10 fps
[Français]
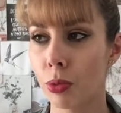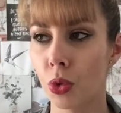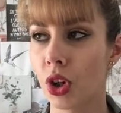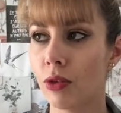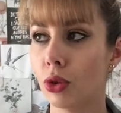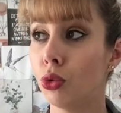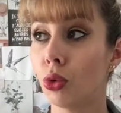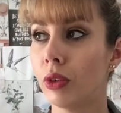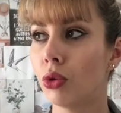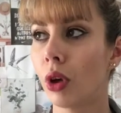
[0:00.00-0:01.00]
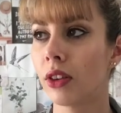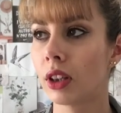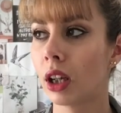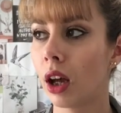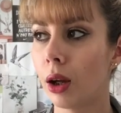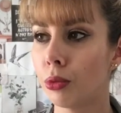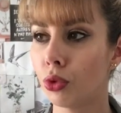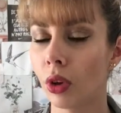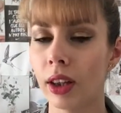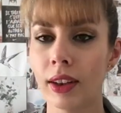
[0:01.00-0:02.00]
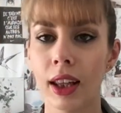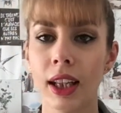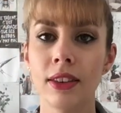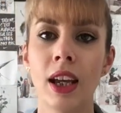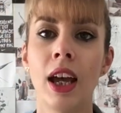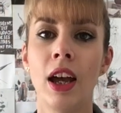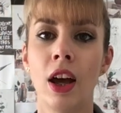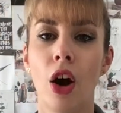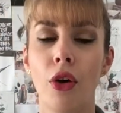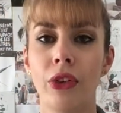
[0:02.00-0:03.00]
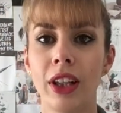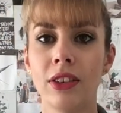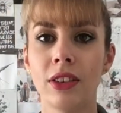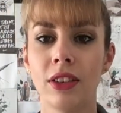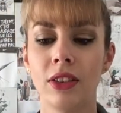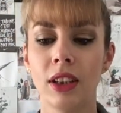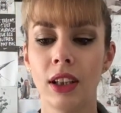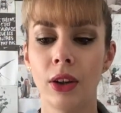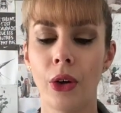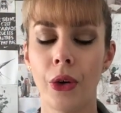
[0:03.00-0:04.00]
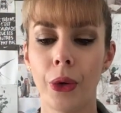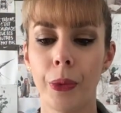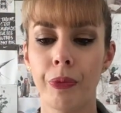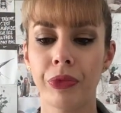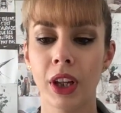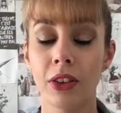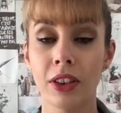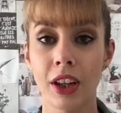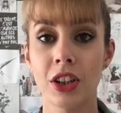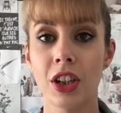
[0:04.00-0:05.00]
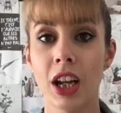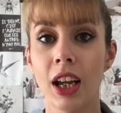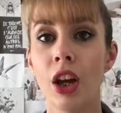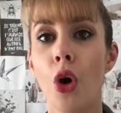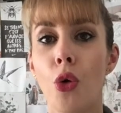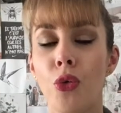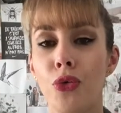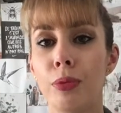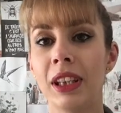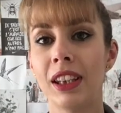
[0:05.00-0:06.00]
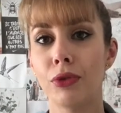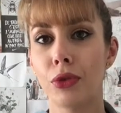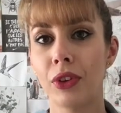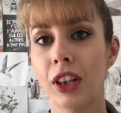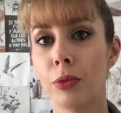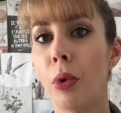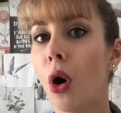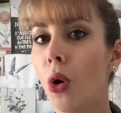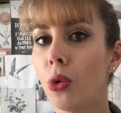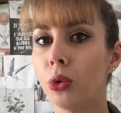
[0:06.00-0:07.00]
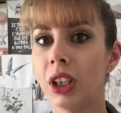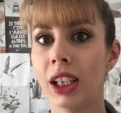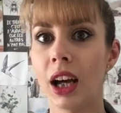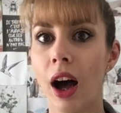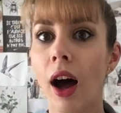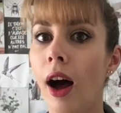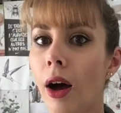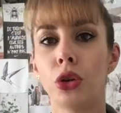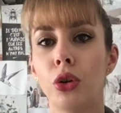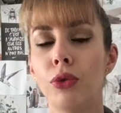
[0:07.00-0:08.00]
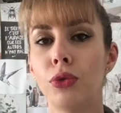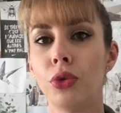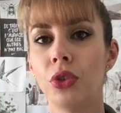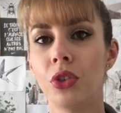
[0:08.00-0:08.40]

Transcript: je pense que j'avais dû trouver sur Instagram ou sur internet. En fait, c'est des sachets où vous mettez vos vêtements ou des draps que vous